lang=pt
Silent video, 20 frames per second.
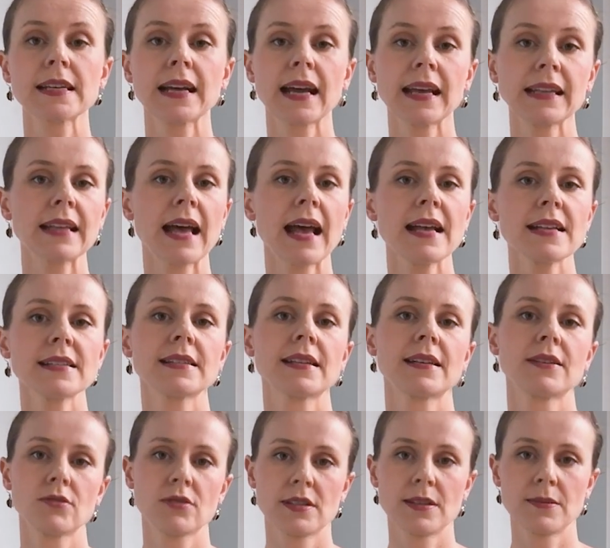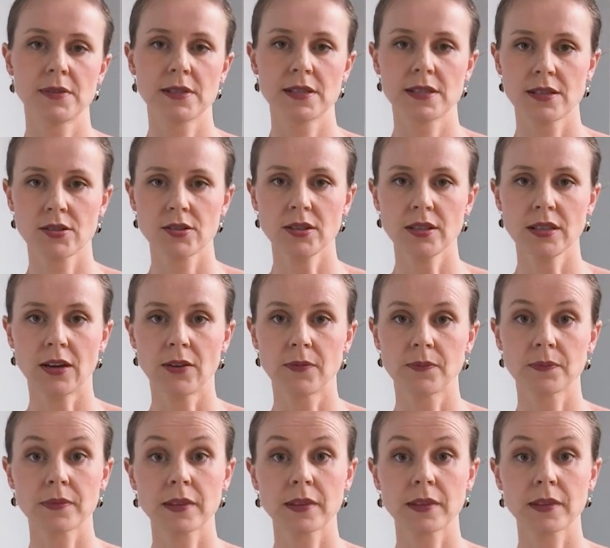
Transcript: cadastrem no Simples Nacional,